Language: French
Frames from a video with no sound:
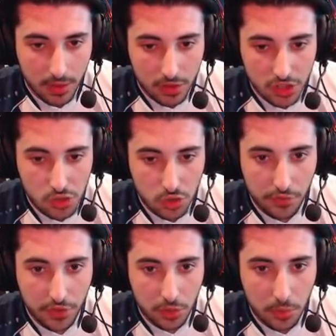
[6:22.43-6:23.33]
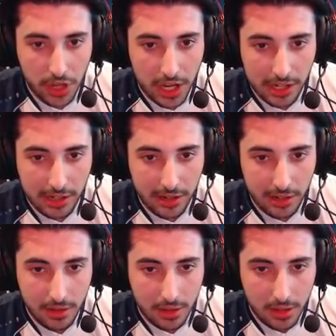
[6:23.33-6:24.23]
Je rajoute un fantôme royal.
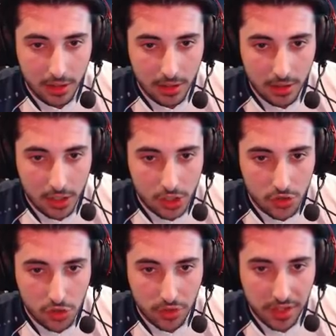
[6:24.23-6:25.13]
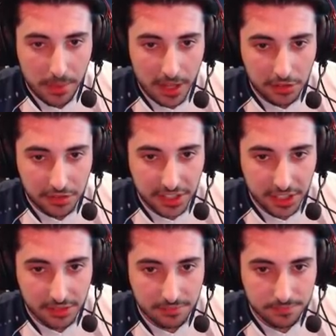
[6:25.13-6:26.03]
J'ai tué ses bats aussi.